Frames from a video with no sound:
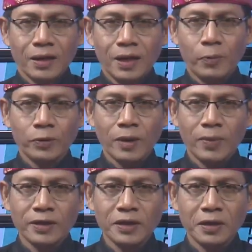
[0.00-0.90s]
Kapolda
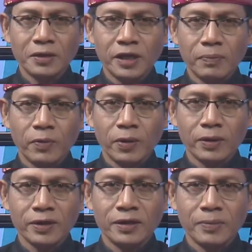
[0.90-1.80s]
Bali Irjen
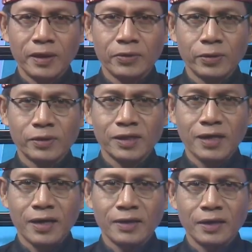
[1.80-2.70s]
Pol Ide Bagus
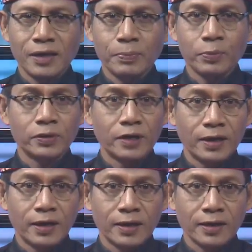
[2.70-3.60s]
KD Putra
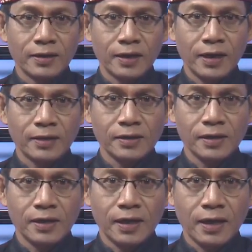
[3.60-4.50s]
Narendra
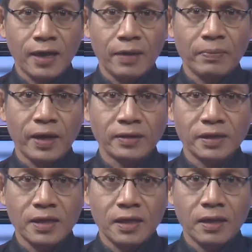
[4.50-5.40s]
SIK
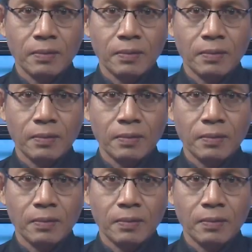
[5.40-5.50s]
MSI